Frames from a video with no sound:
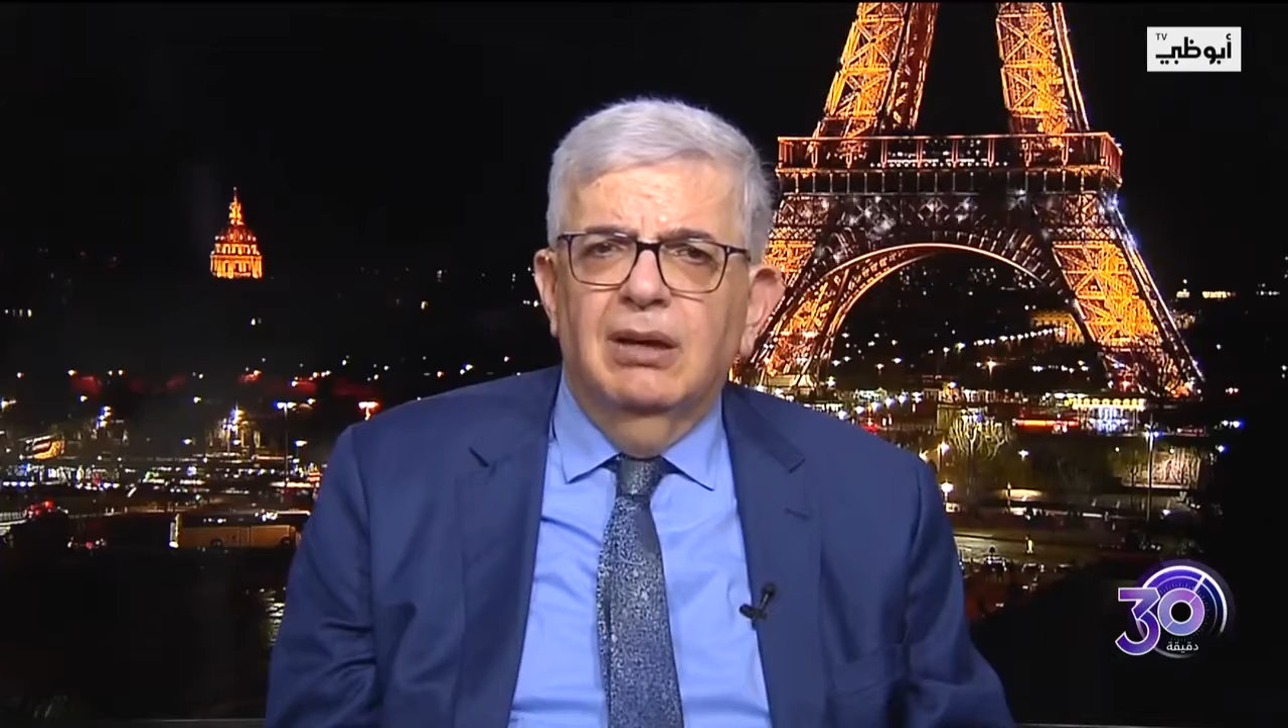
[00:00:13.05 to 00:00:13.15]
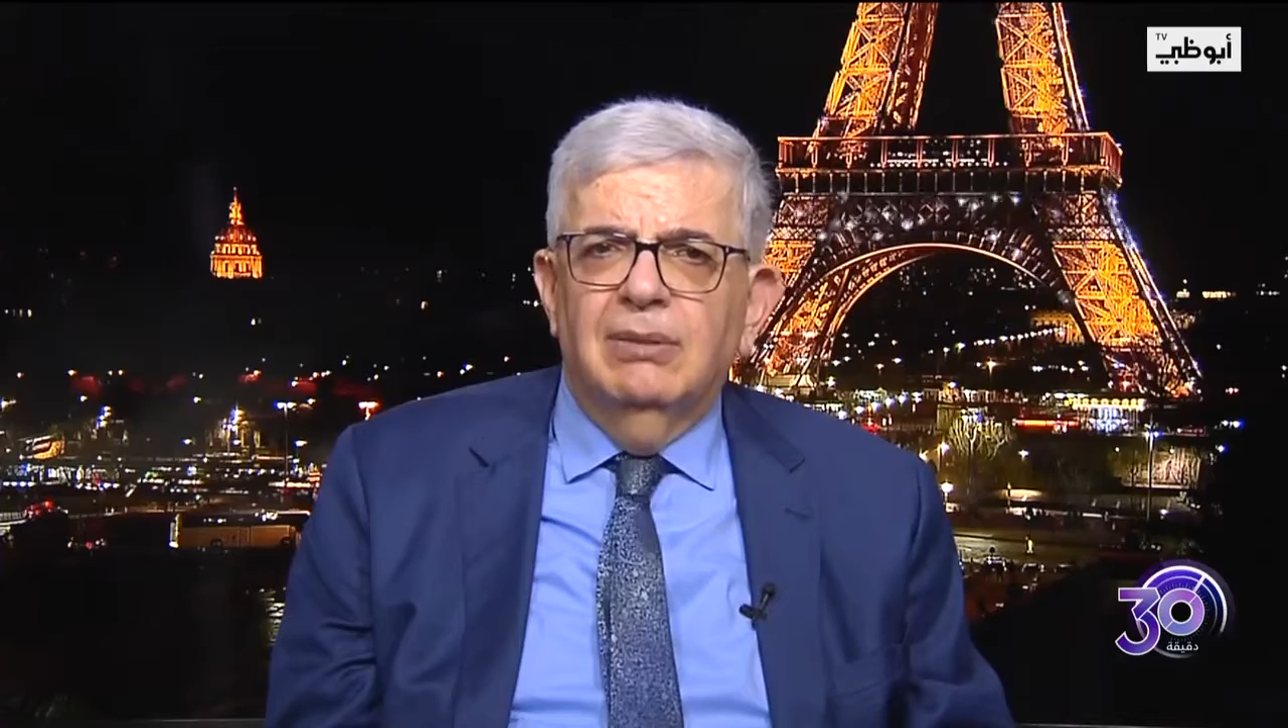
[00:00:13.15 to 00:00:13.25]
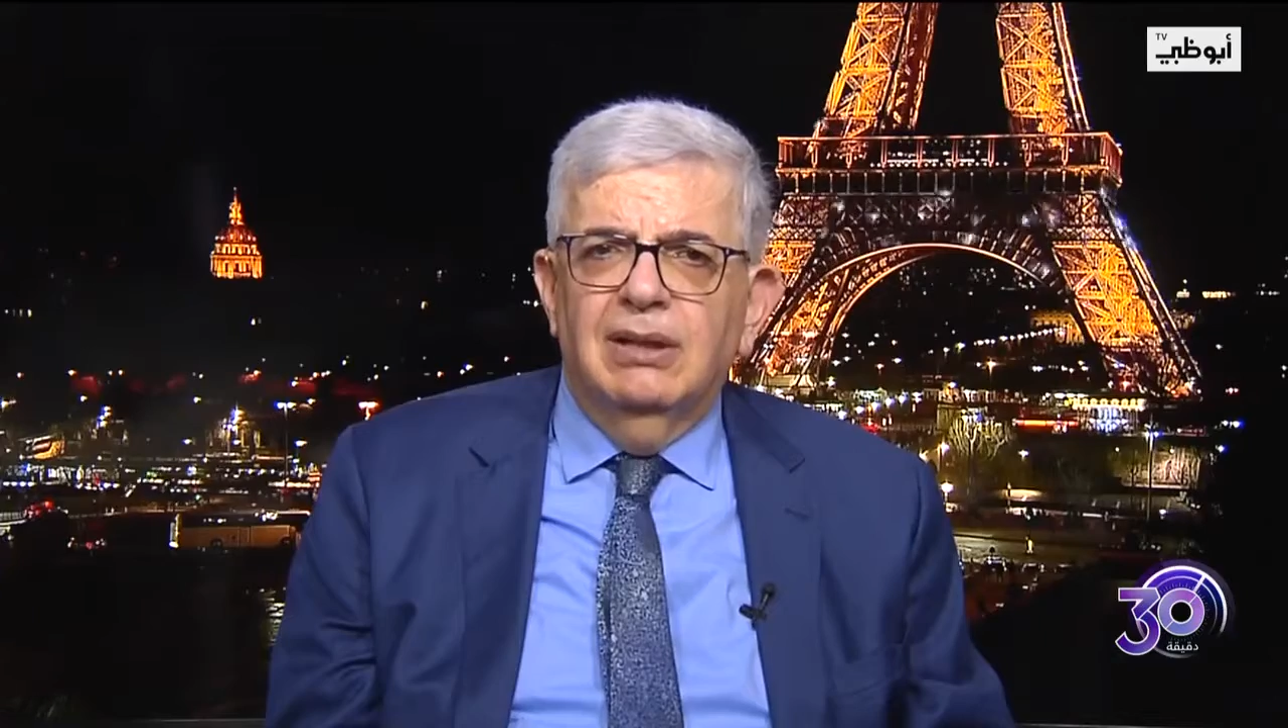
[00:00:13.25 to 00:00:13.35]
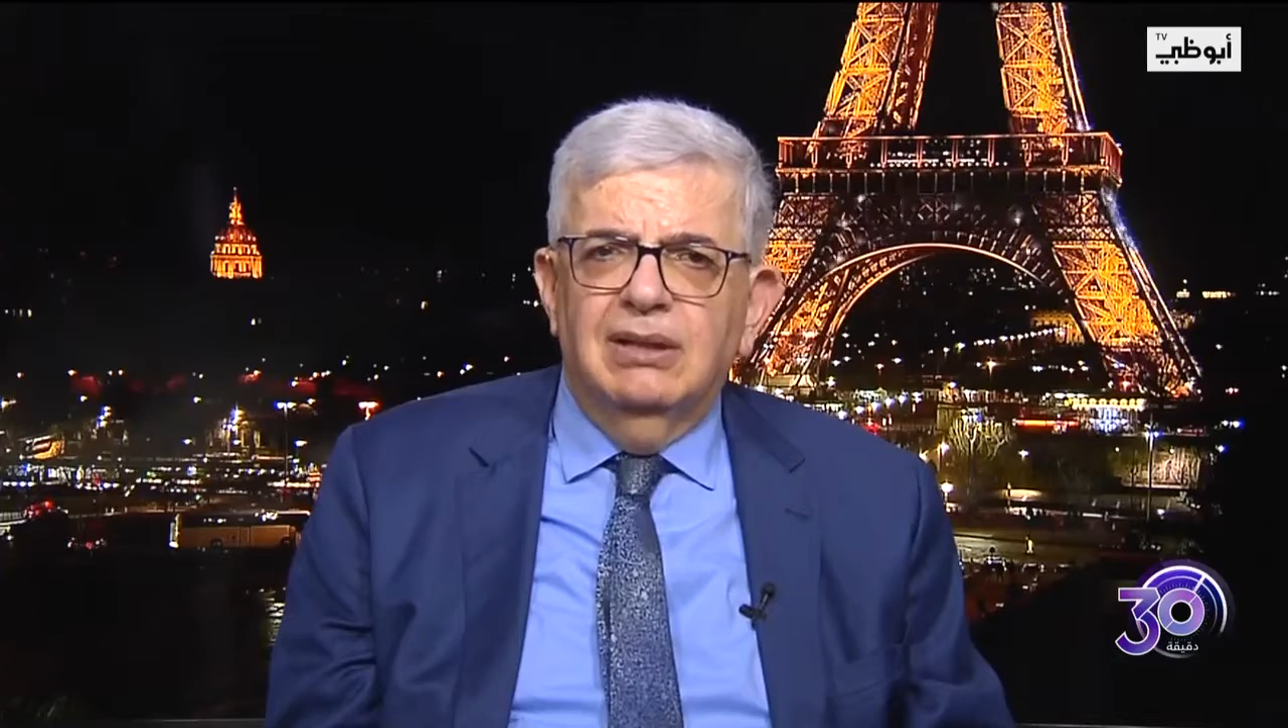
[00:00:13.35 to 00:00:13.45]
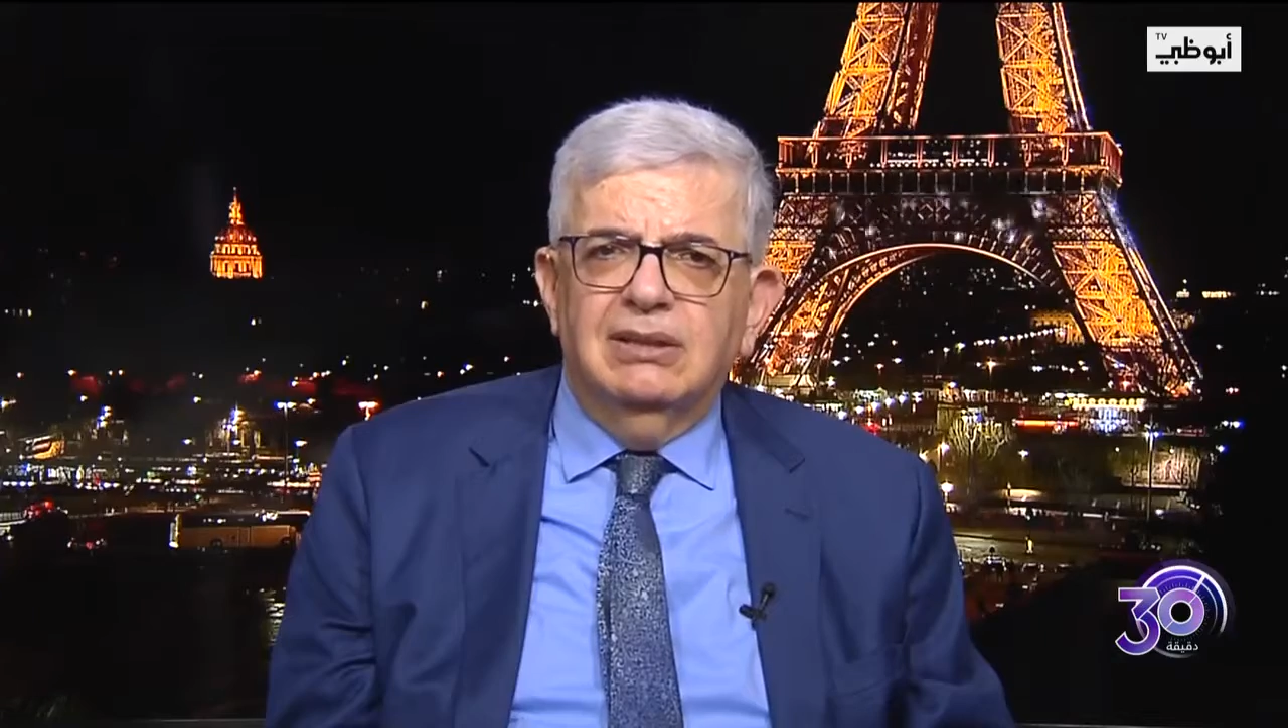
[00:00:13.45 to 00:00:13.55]

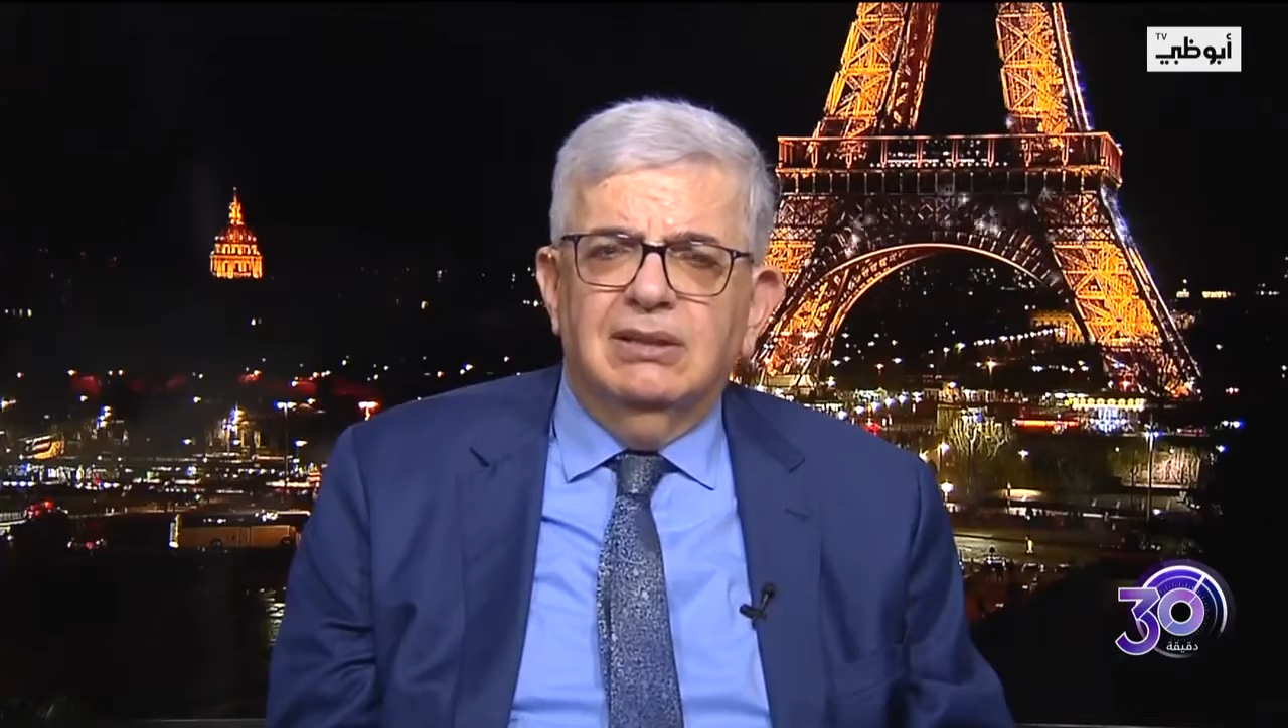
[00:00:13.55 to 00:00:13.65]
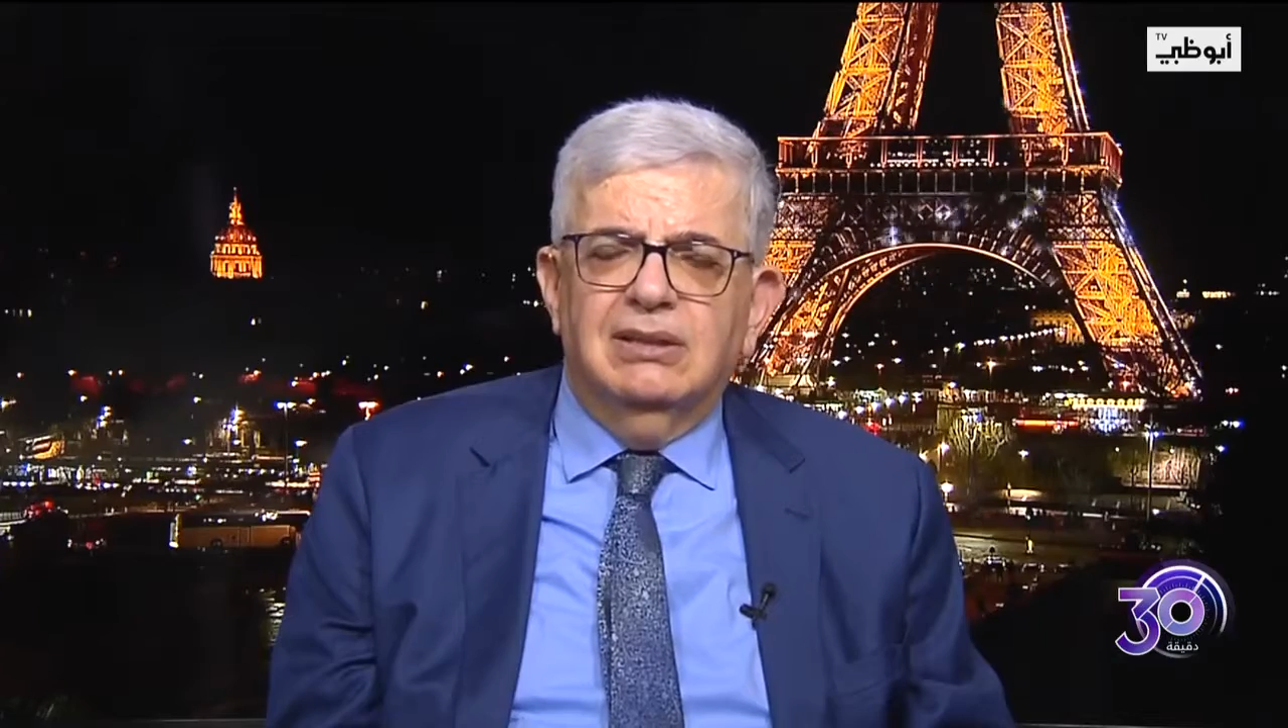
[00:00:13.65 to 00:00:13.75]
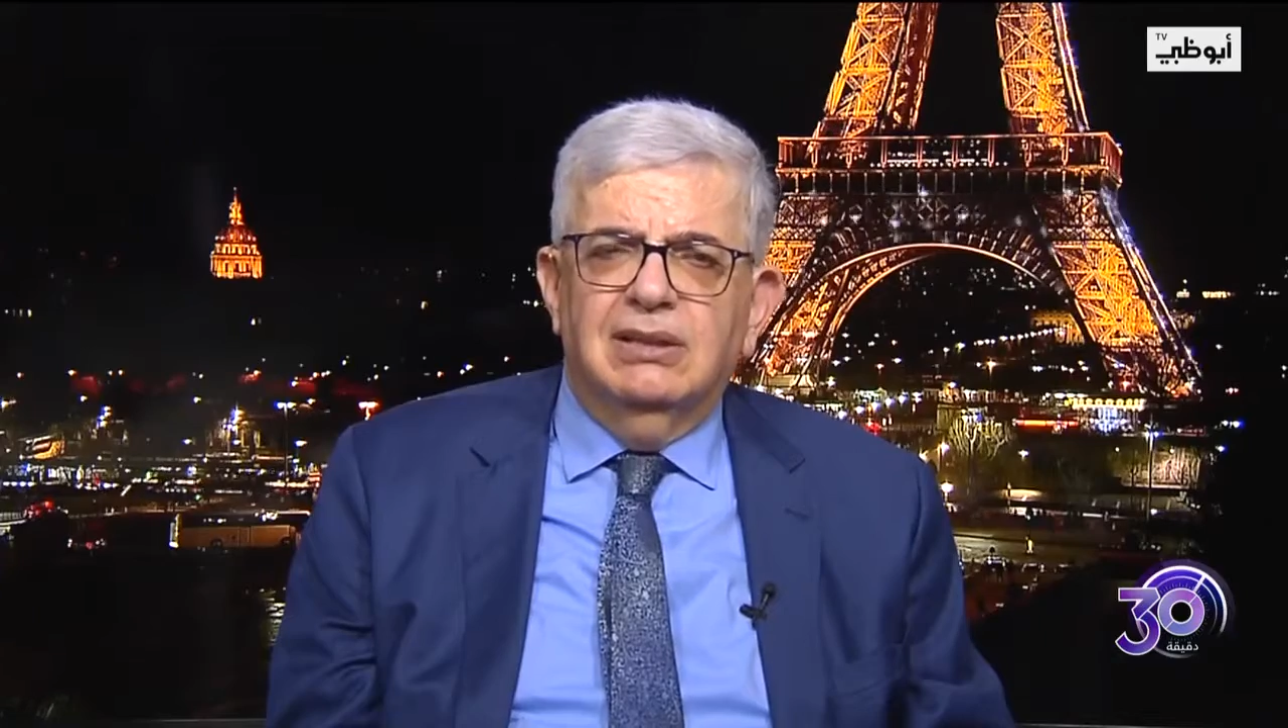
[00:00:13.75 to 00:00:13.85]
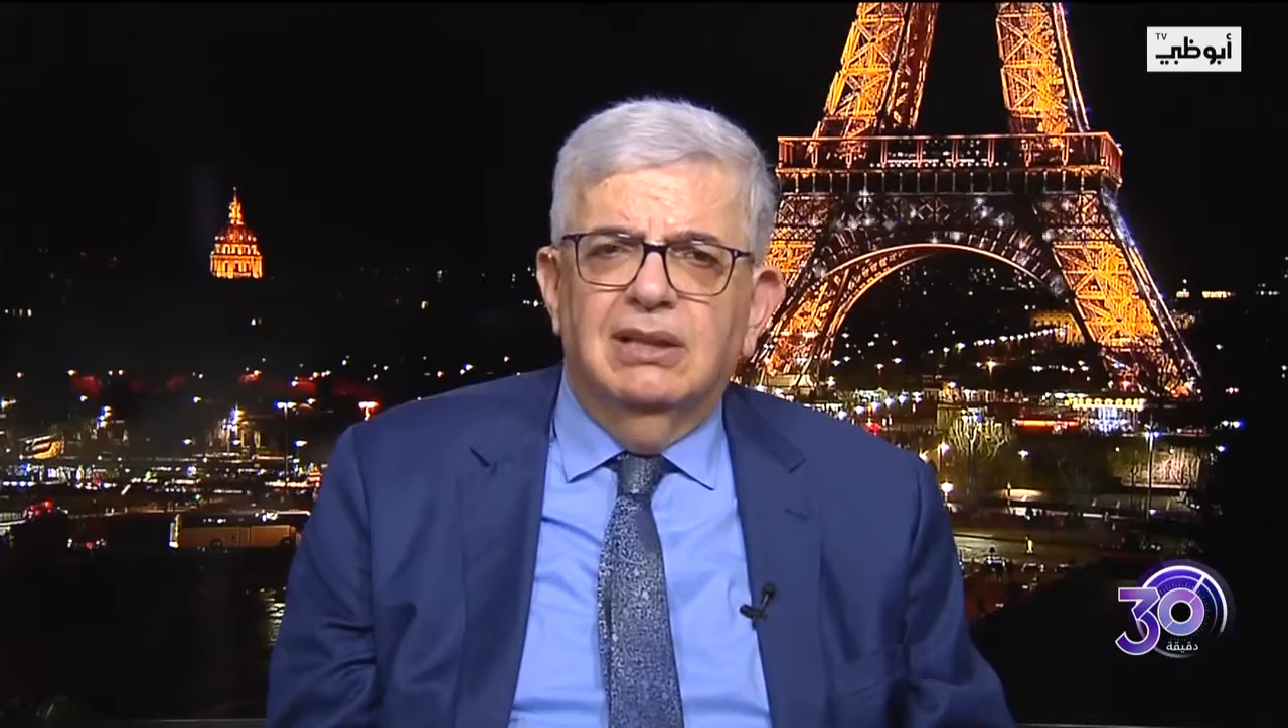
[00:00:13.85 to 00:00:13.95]
المناطق